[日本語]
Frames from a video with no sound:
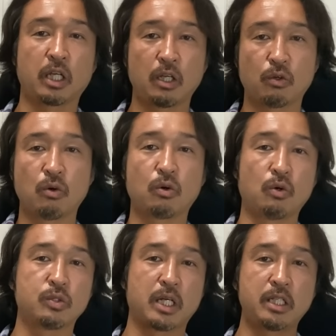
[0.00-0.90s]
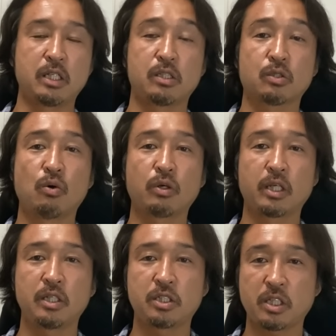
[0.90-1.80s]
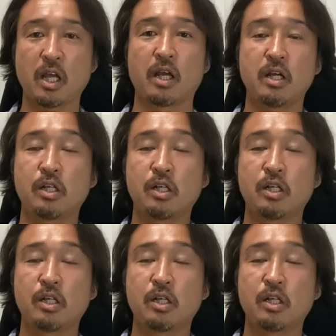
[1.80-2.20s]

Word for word: 銀行口座に送金して